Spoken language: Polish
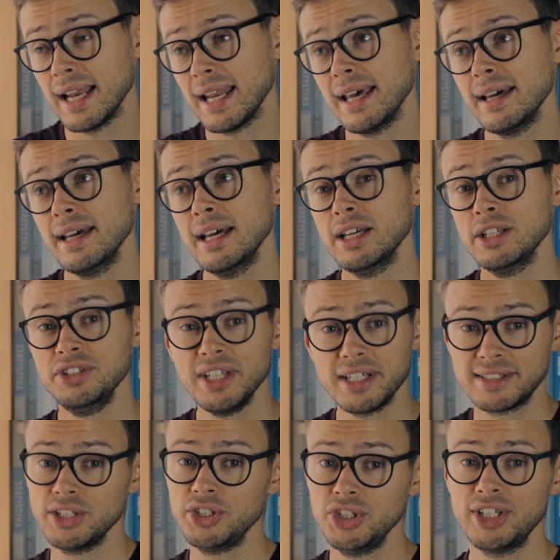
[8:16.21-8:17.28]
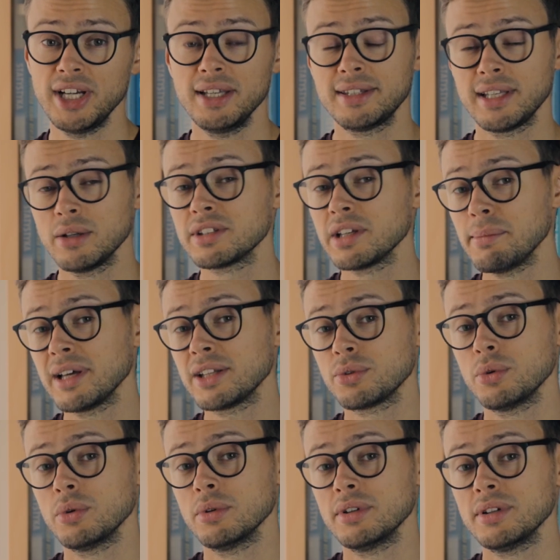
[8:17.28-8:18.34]
ale nie chcę dzisiaj tego
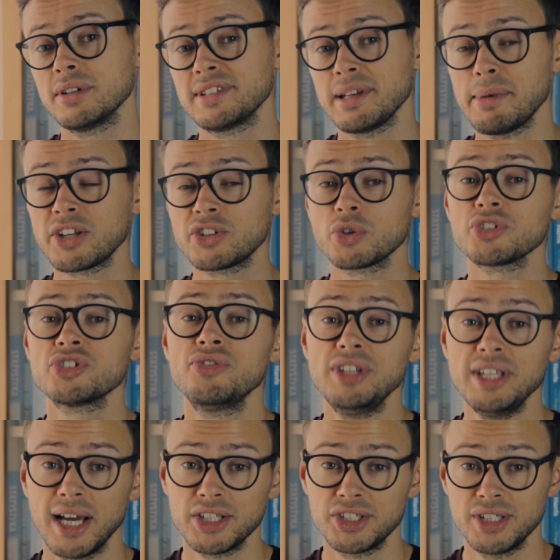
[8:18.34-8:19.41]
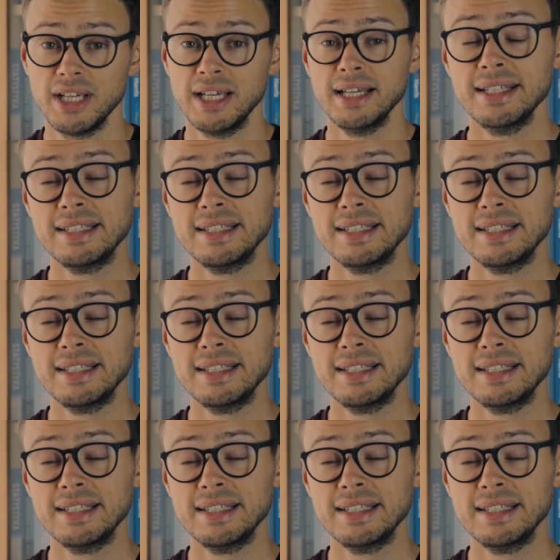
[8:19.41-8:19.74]
tematu y, za bardzo rozwijać.